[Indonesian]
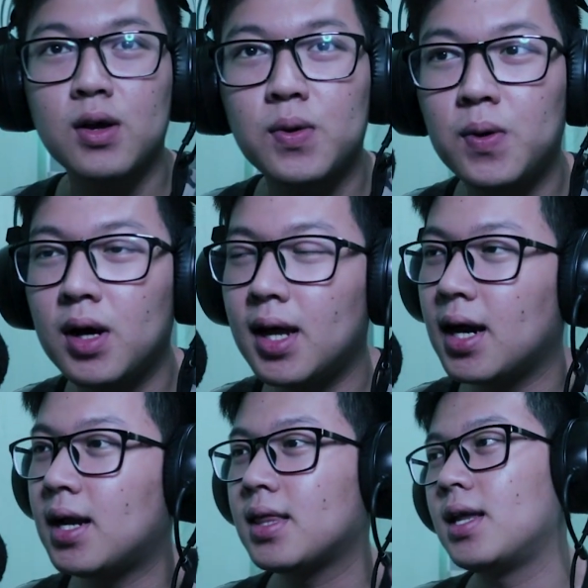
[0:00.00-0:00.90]
gua udah
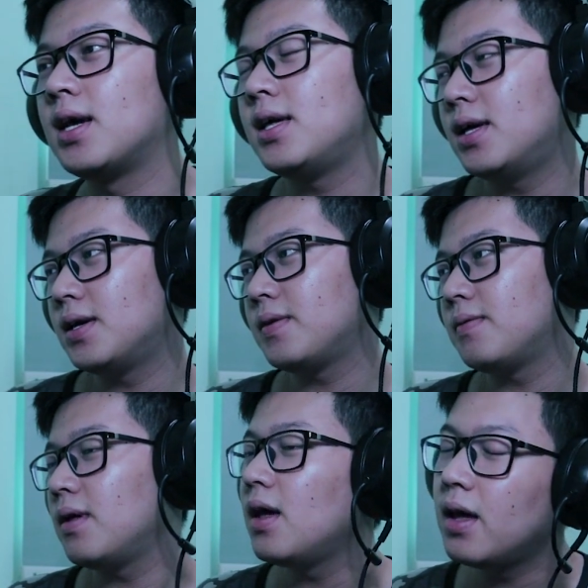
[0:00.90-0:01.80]
ngerti lagi ya
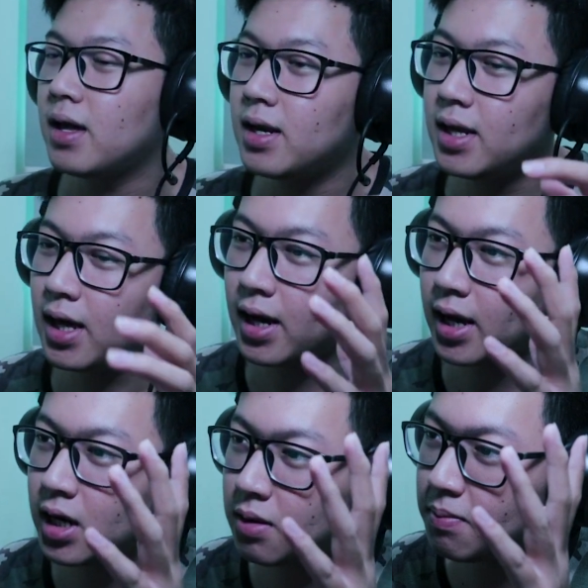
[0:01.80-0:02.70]
ini yang
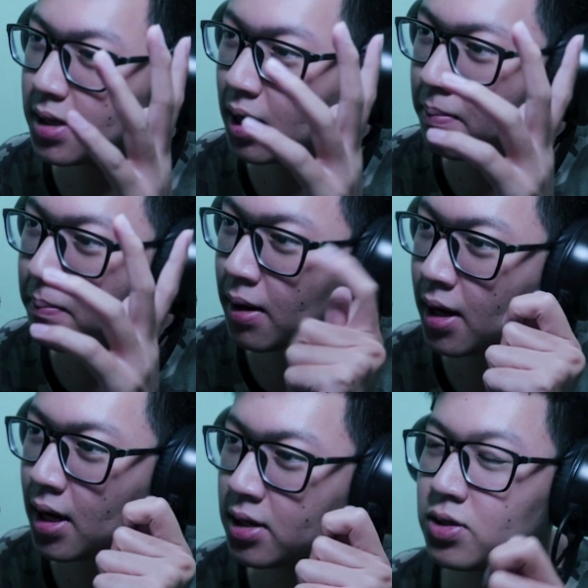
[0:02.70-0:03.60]
ngedit bisa
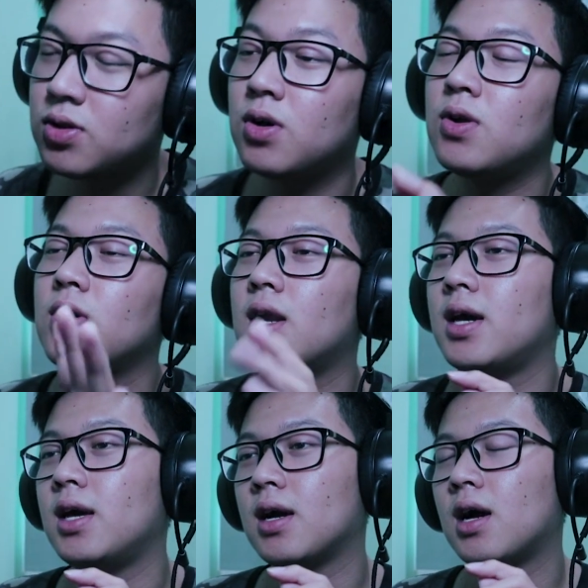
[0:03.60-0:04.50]
pas tolong
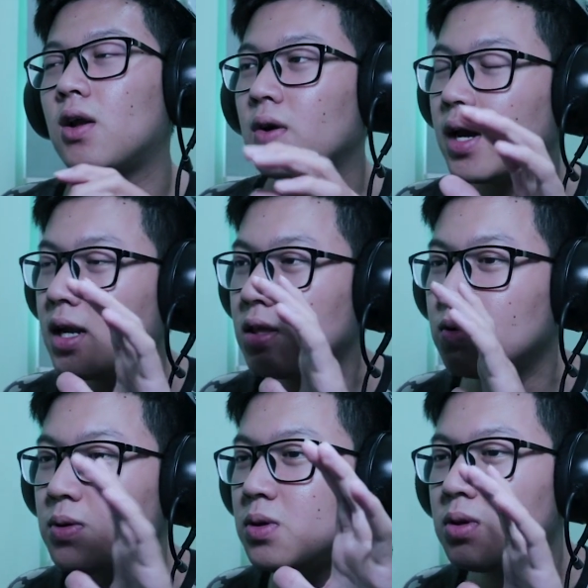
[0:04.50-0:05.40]
lah ya kalau ngedit
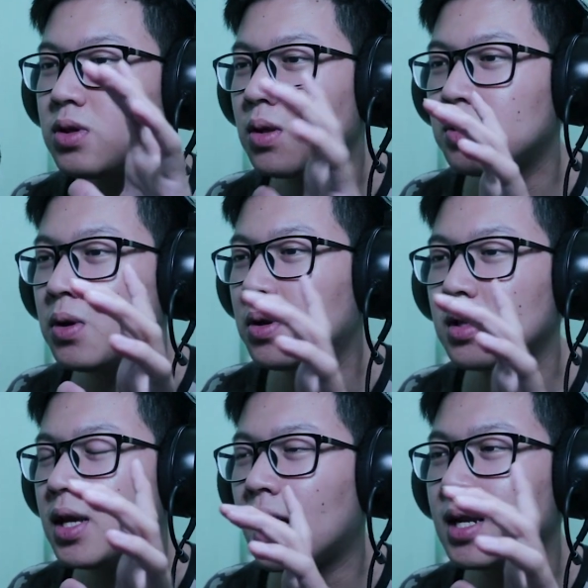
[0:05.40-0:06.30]
tuh
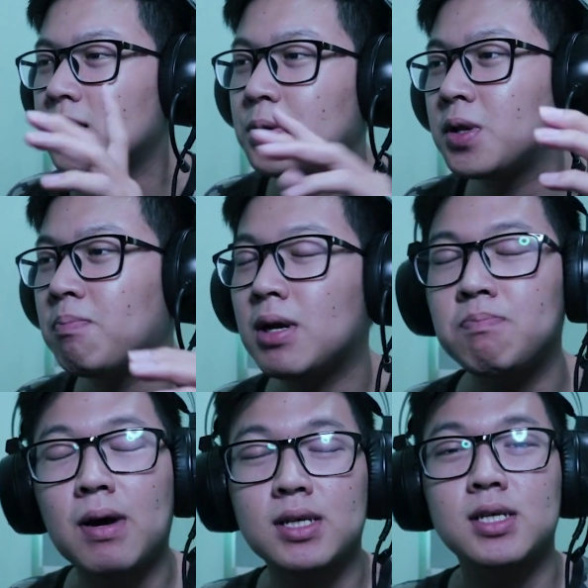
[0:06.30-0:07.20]
jangan terlalu
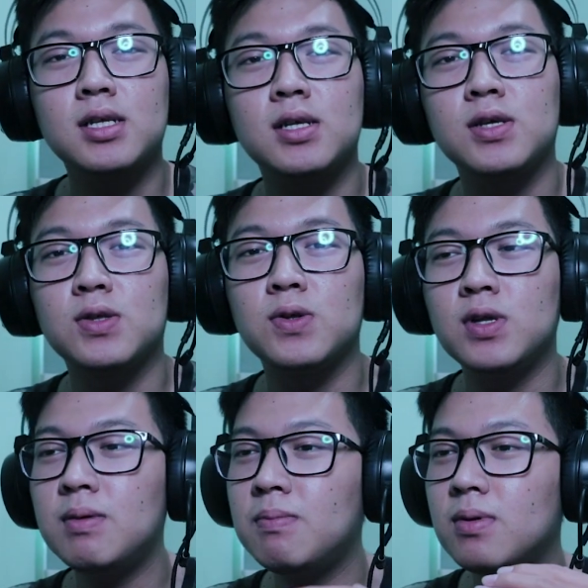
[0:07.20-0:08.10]
dipas-pasin gitu loh
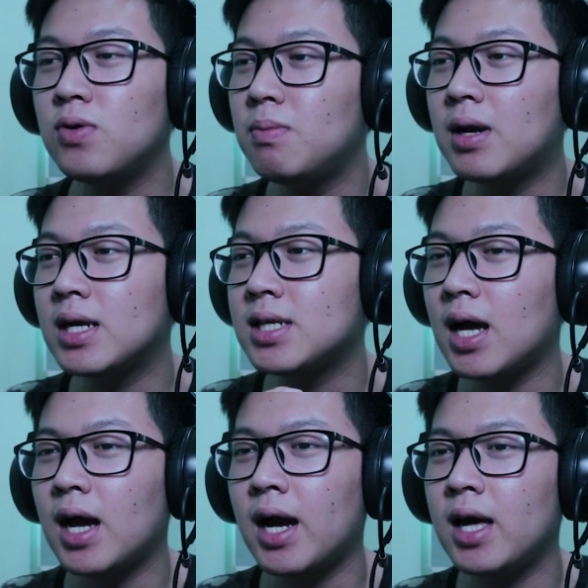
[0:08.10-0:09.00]
ini gue
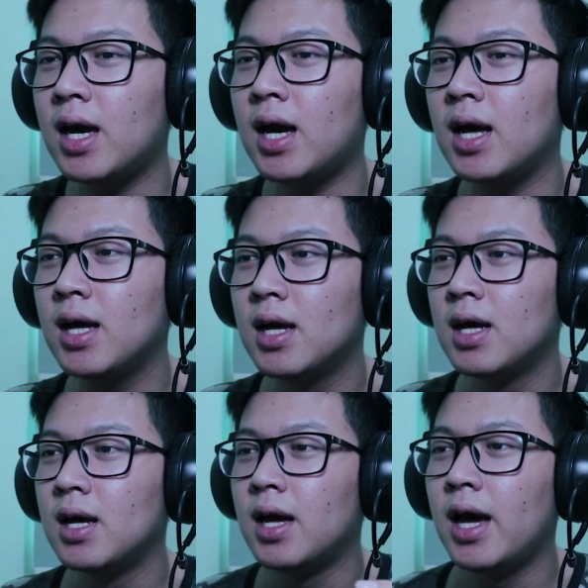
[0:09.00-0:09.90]
berasa kayak
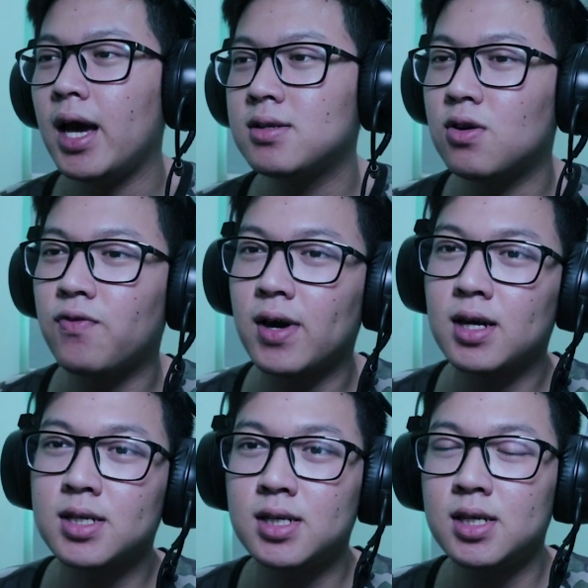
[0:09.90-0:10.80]
EXO
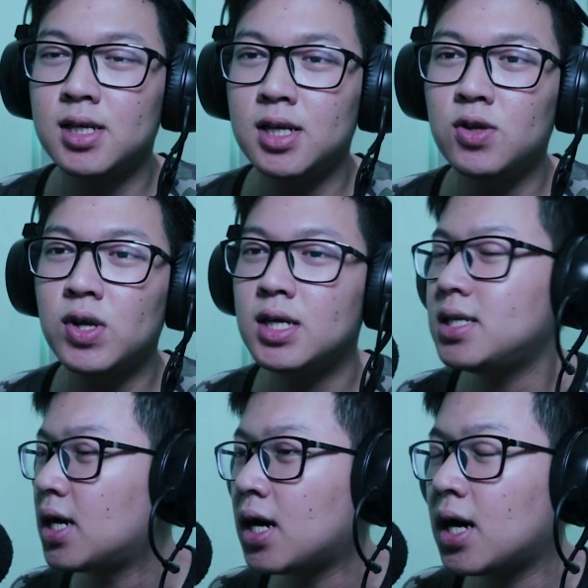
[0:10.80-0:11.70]
versi
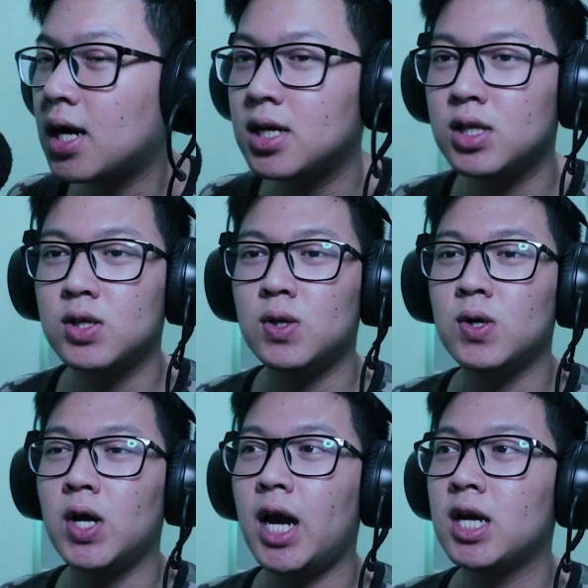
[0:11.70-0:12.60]
Indonesia gitu
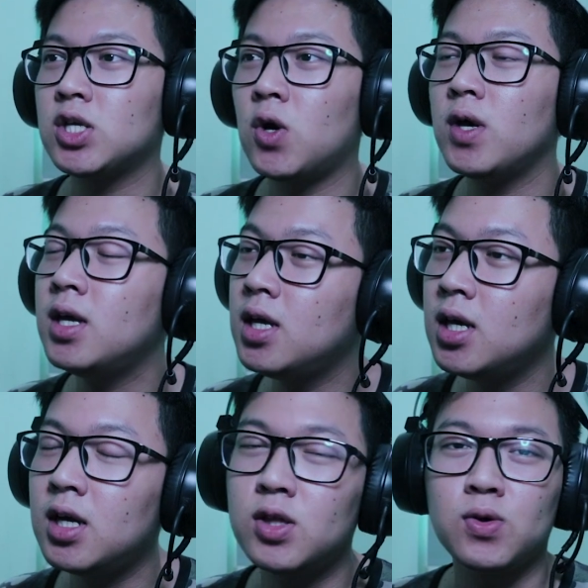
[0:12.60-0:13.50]
loh EXO
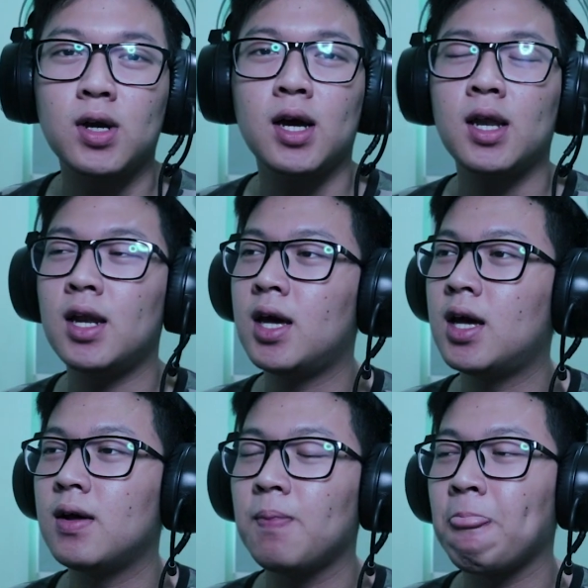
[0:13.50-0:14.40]
I gitu kan ada